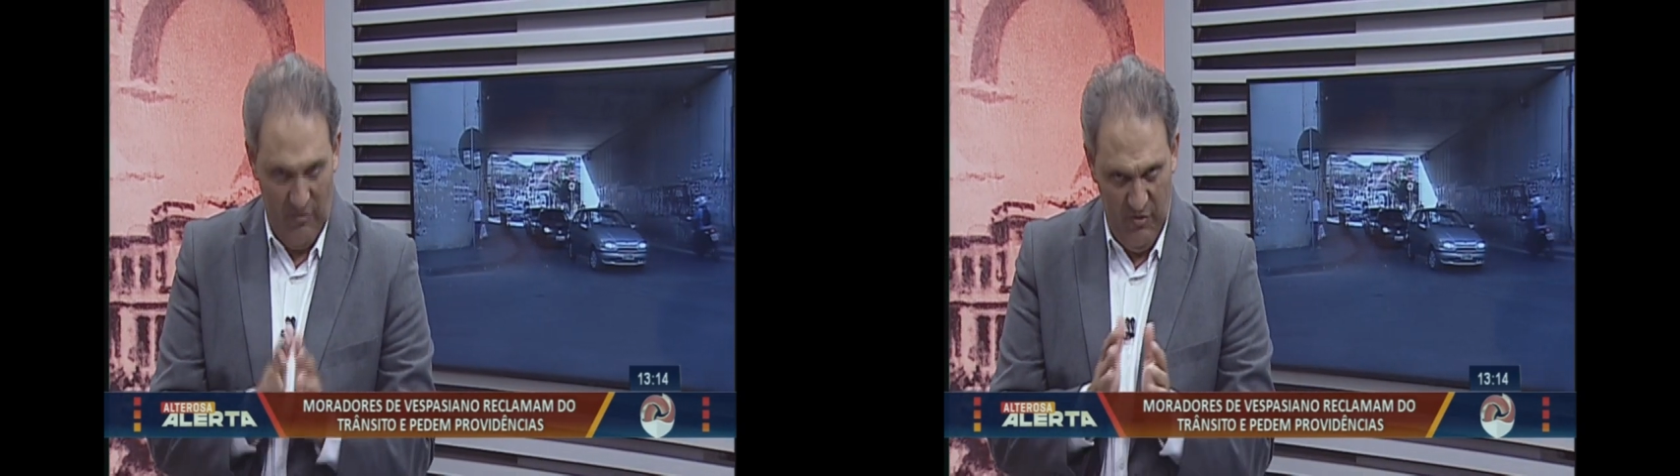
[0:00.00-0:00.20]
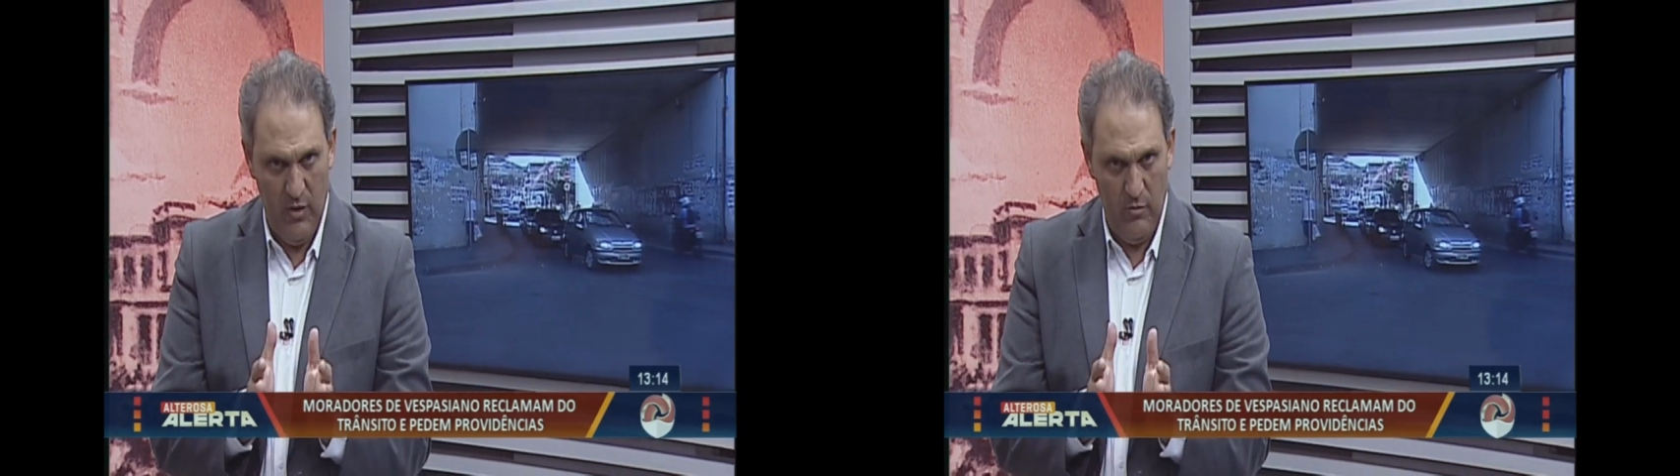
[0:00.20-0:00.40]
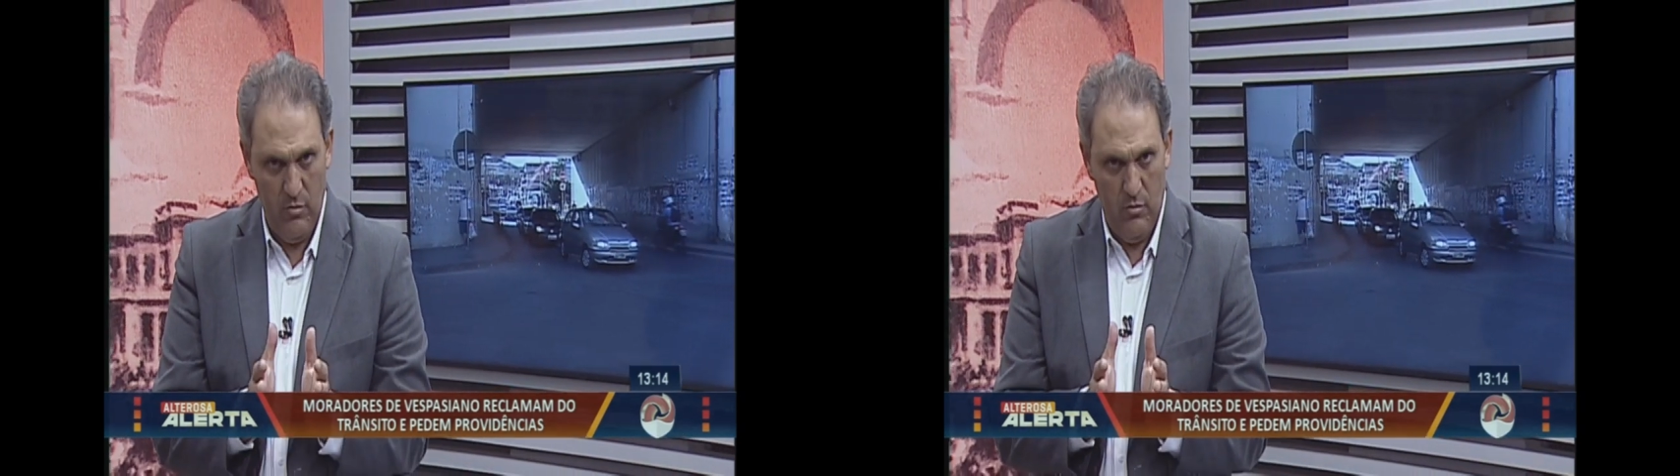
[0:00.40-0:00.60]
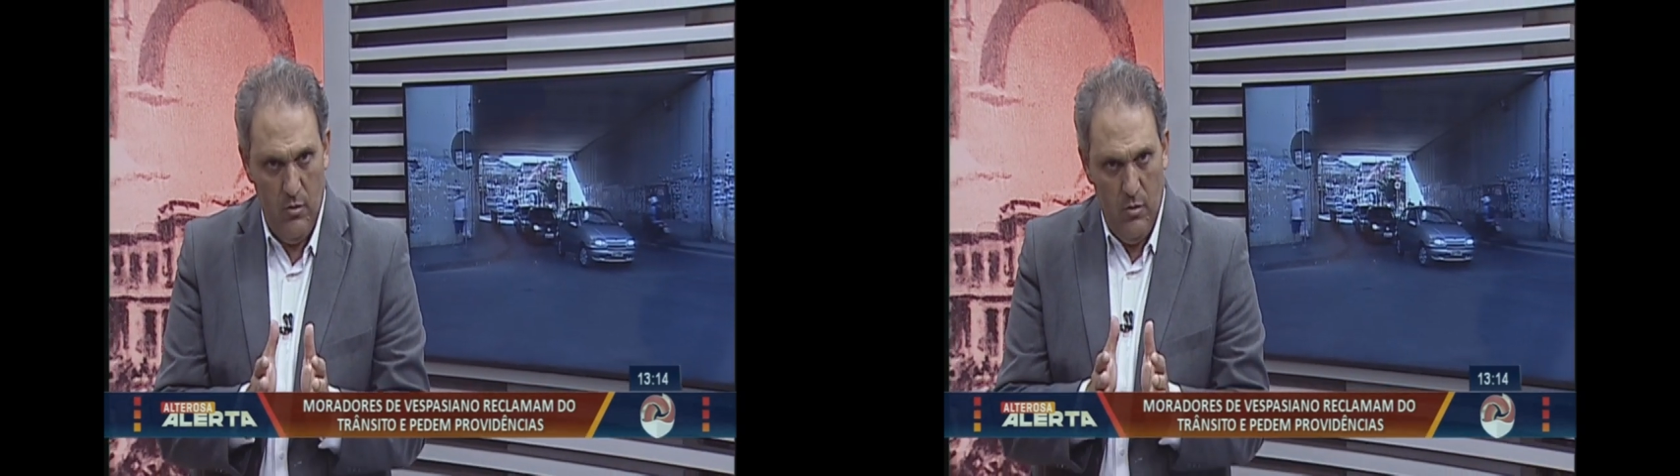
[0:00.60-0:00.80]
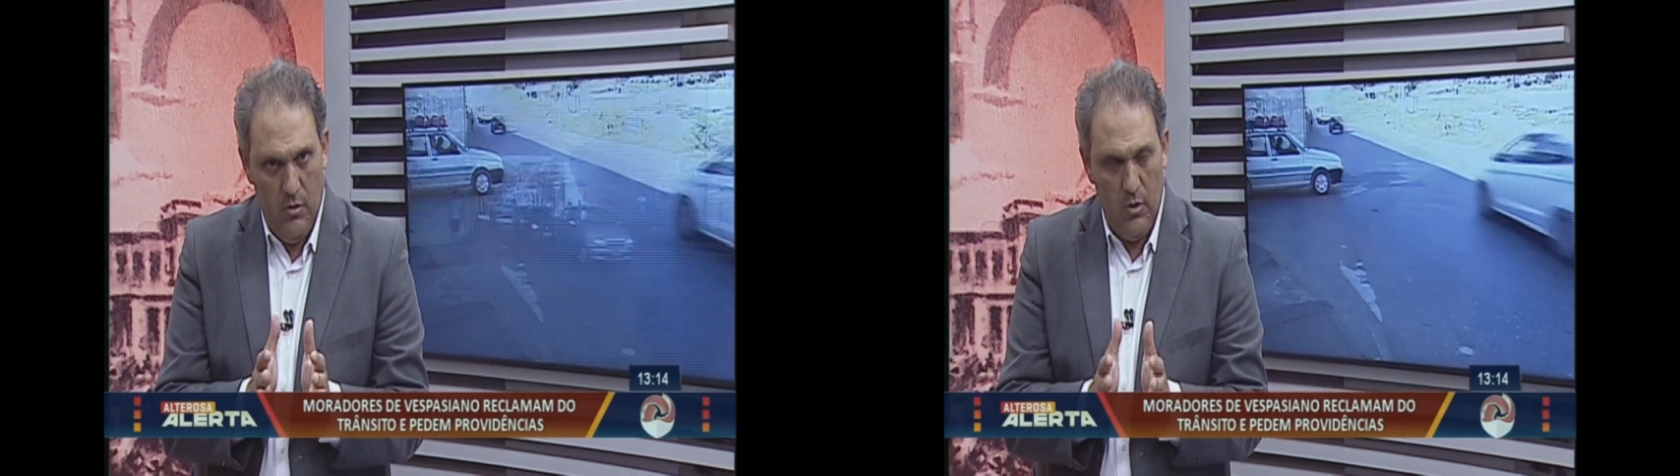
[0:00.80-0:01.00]
Tá vendo?
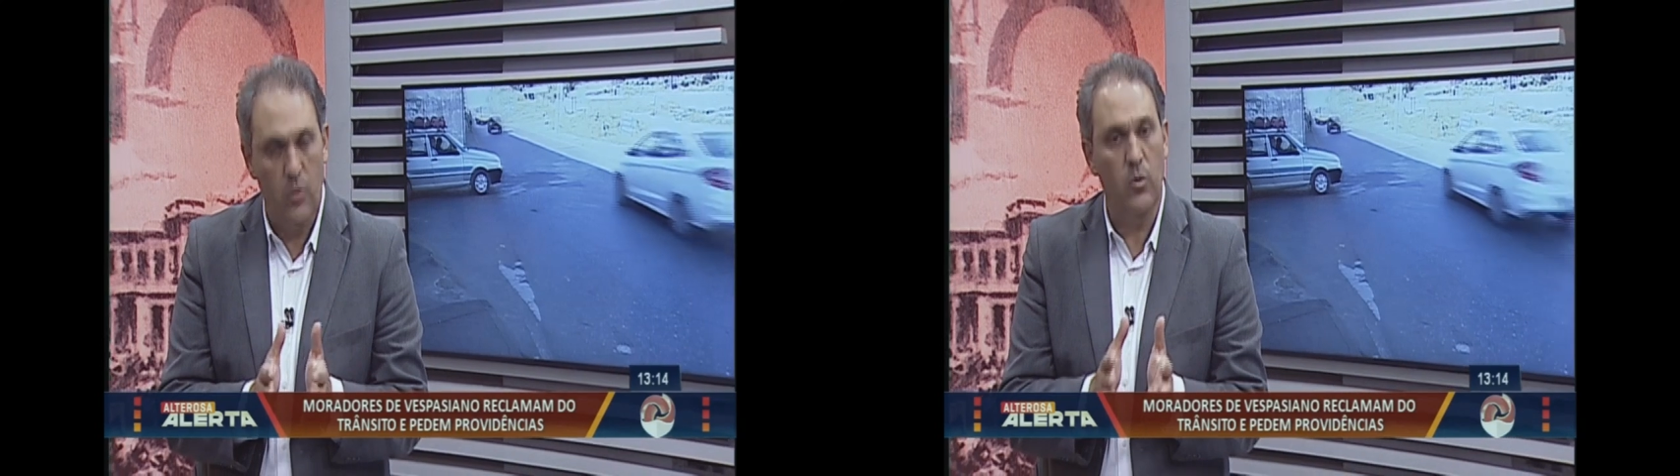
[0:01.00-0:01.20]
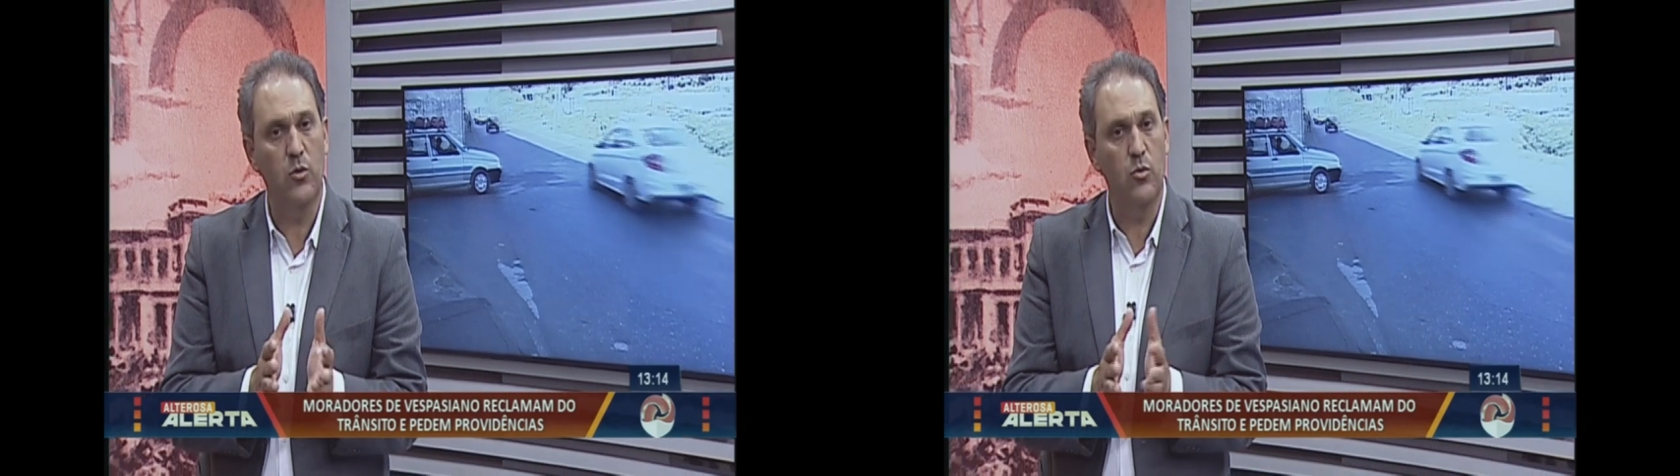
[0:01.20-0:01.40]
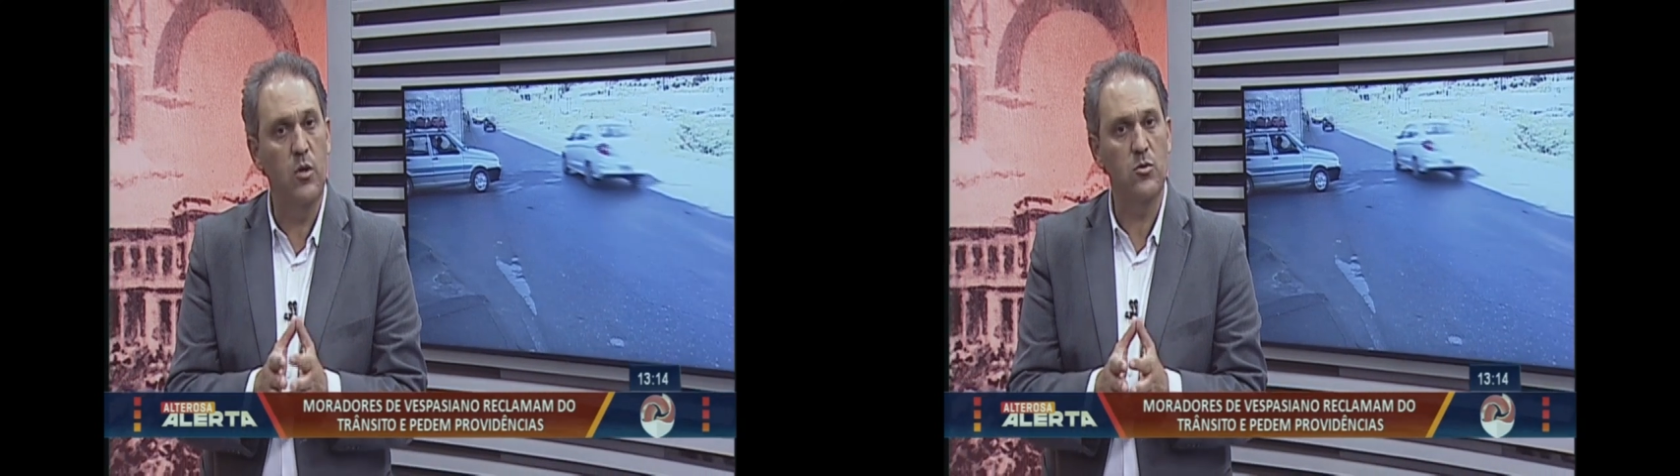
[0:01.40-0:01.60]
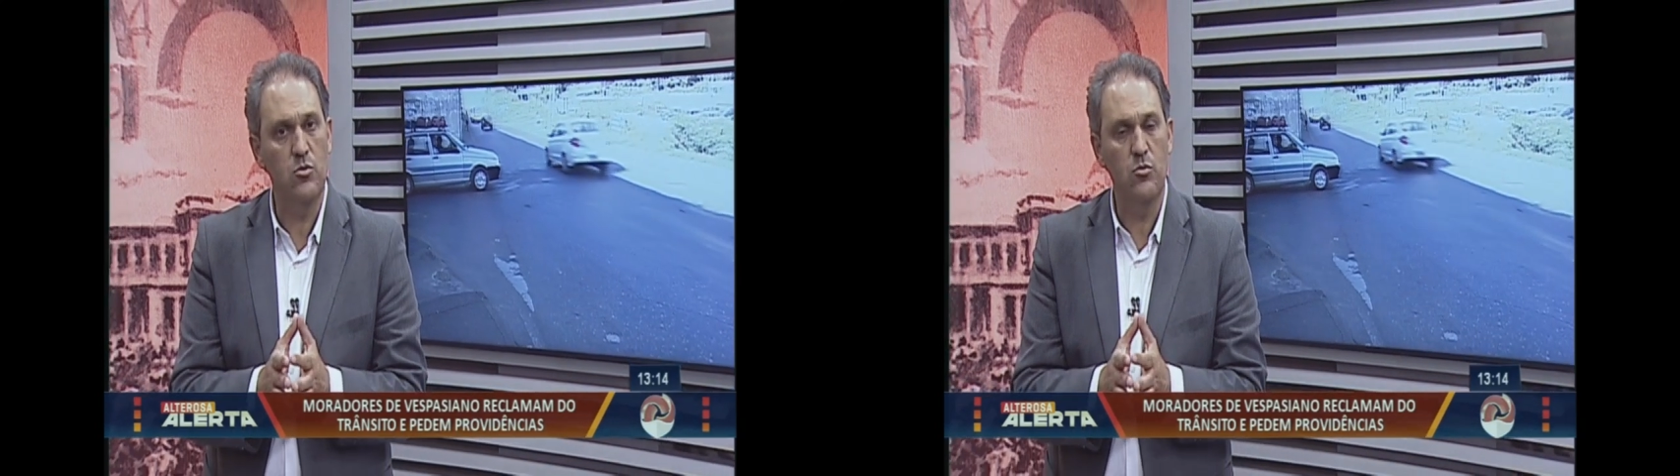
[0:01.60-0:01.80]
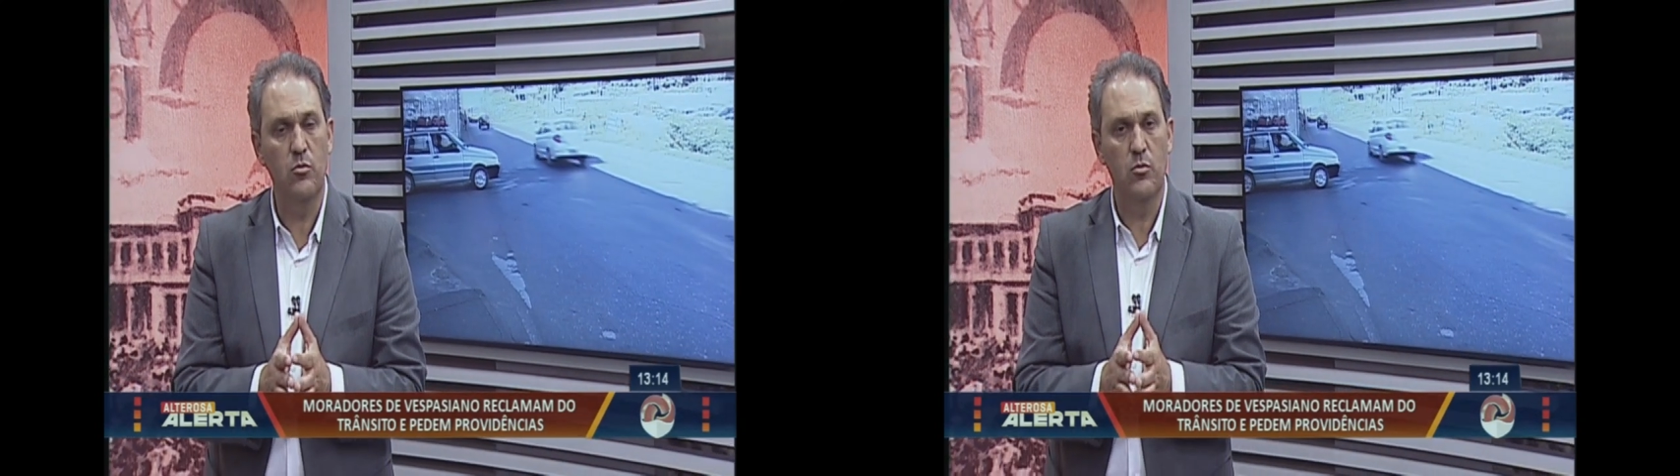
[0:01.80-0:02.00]
Enquanto
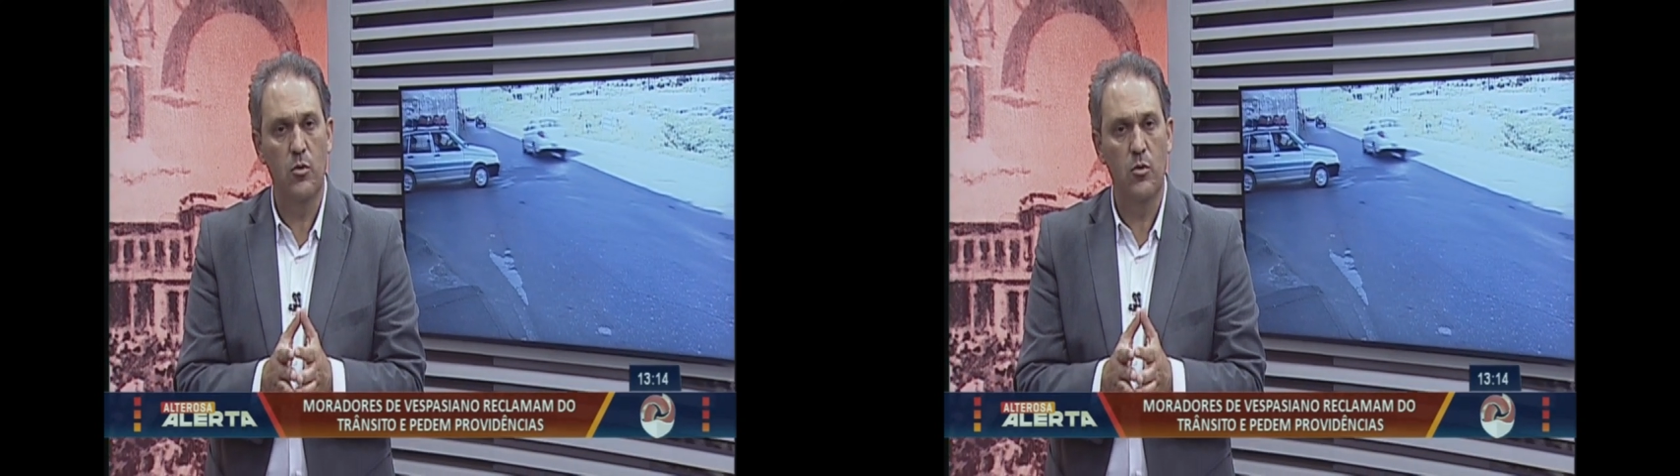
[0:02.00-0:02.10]
isso,